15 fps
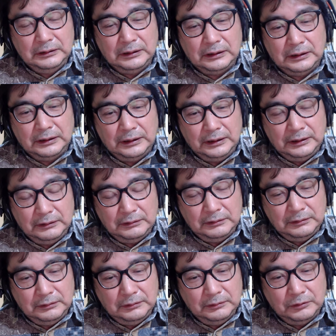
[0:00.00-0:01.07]
だからね、
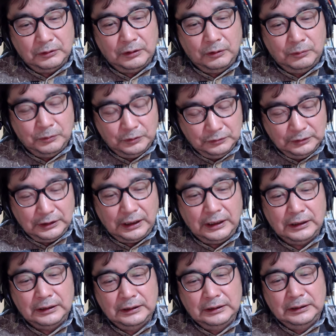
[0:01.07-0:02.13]
俺は思うんだ。